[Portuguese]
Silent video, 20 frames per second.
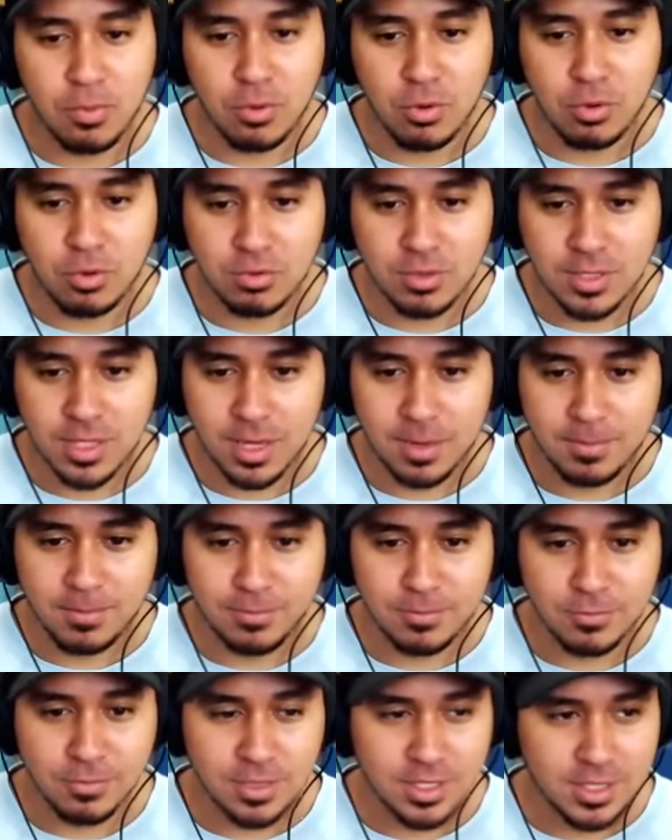burro não quer,
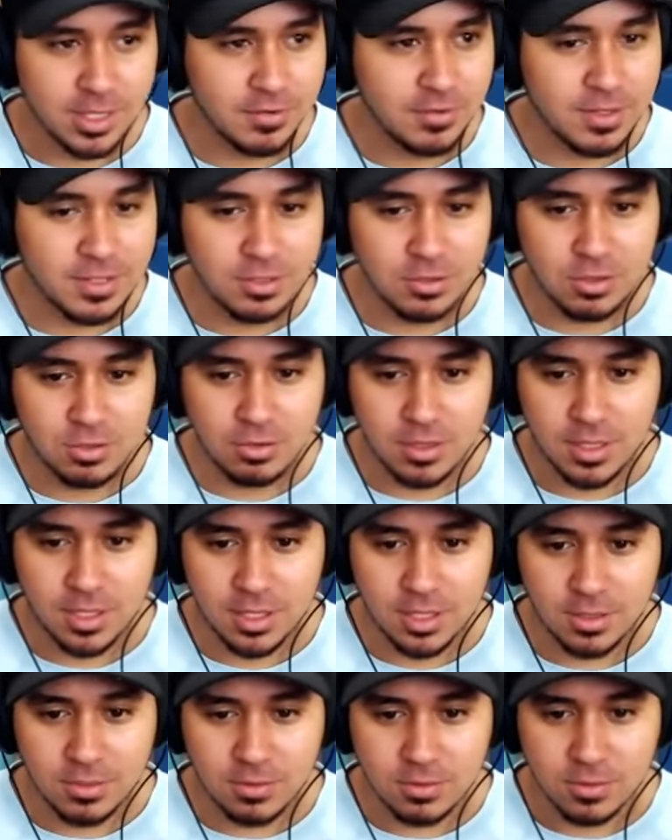não quer fazer o que eu
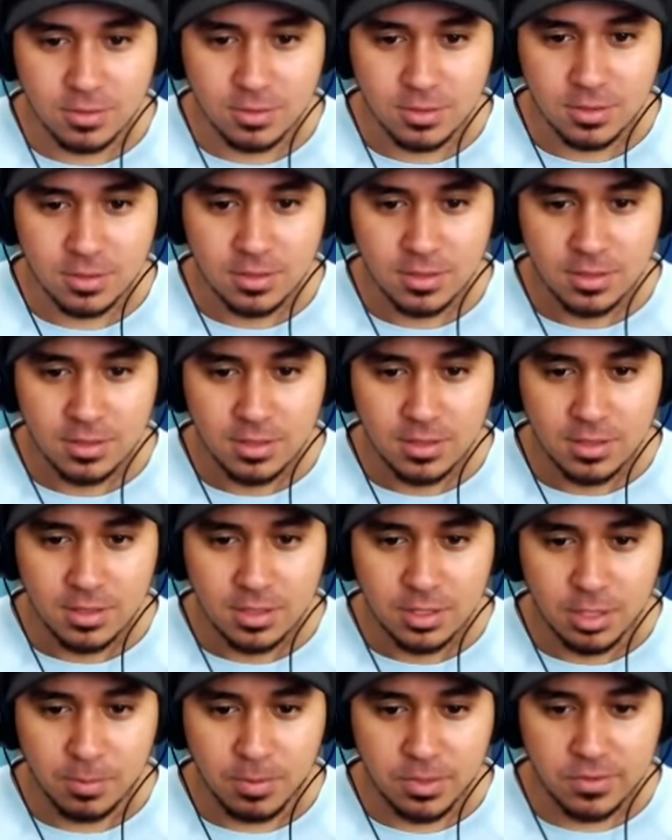quero.
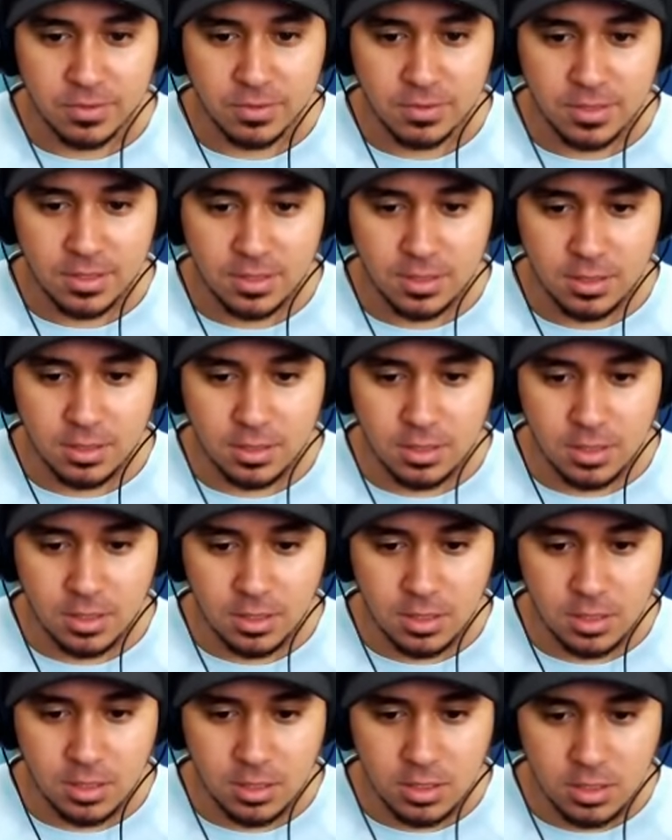Eu posso fazer o
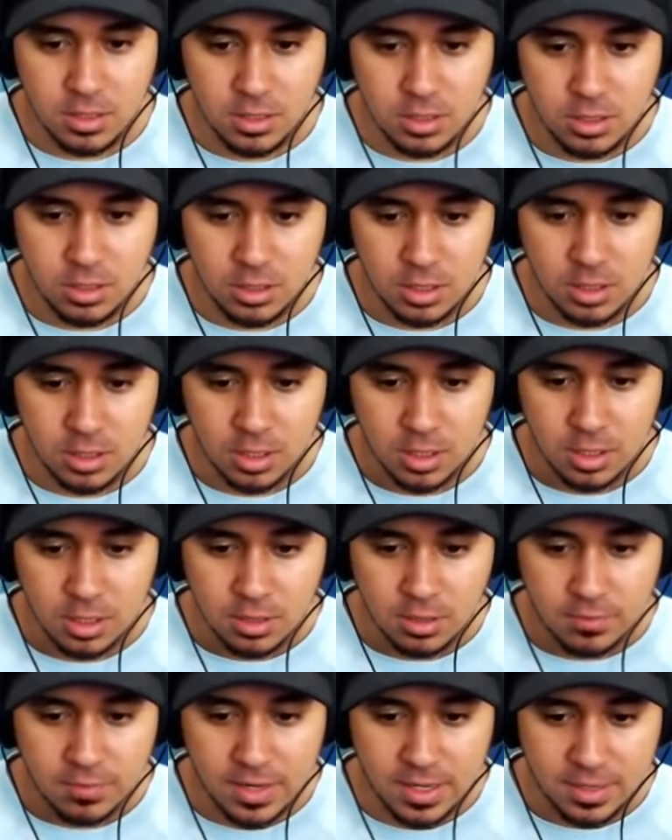seguinte.
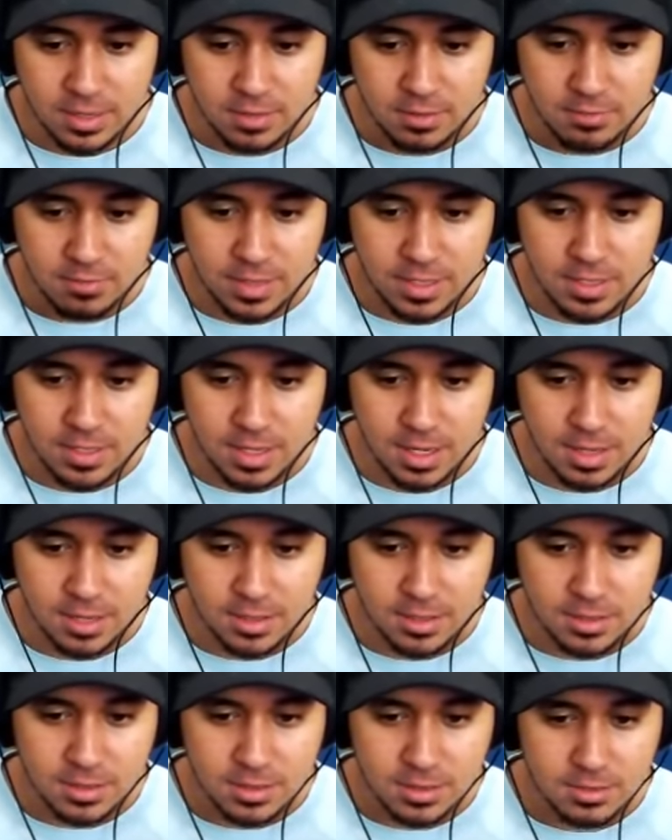Vai, vai que
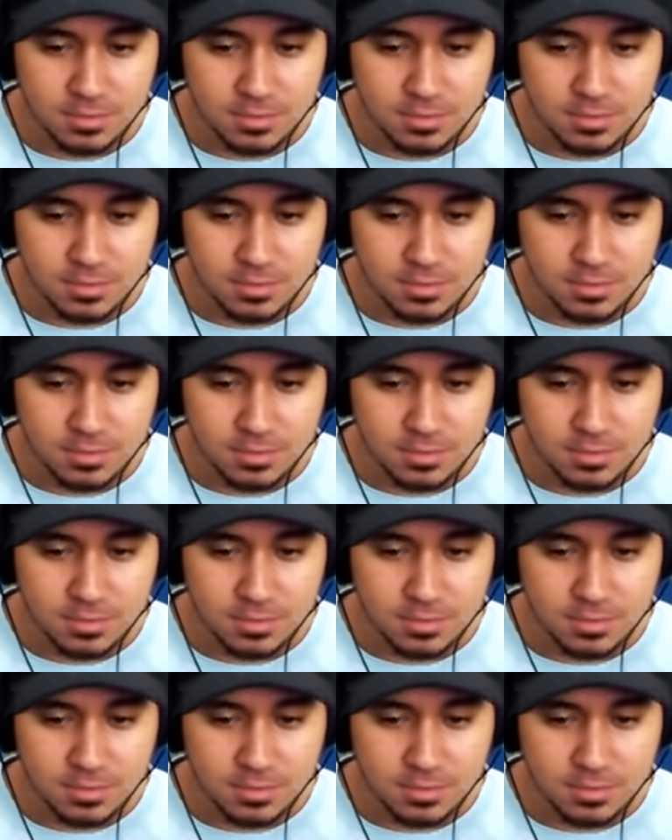dá.